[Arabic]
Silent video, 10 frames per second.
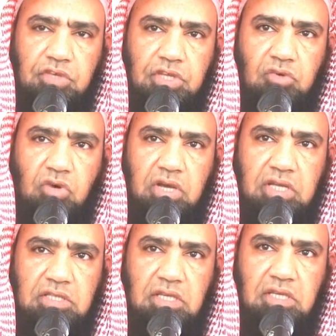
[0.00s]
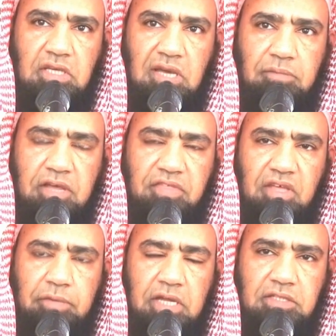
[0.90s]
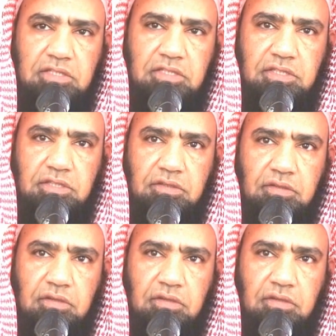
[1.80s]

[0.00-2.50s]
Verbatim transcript: في روايته كما ثبت